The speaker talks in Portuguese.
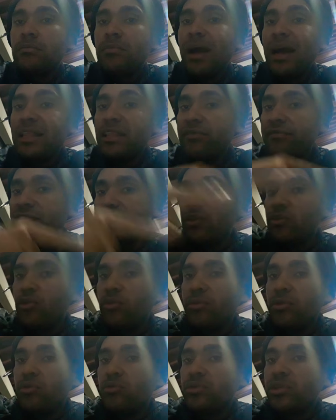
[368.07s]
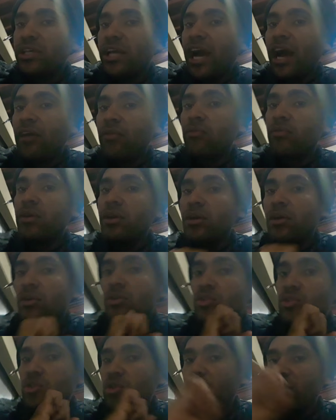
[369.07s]
mais de 20 homens rodeados,
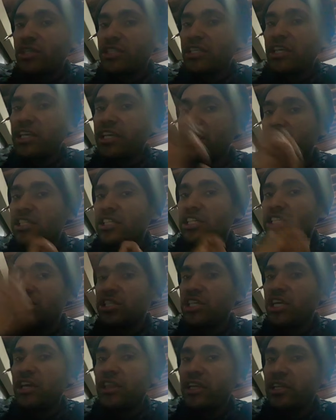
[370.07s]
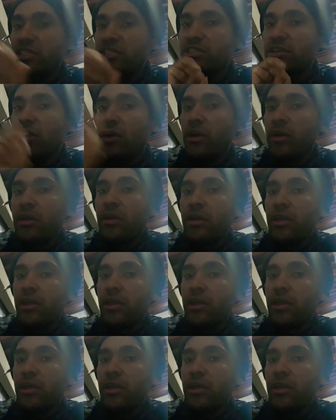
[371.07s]
só sangue esguichando assim, ó,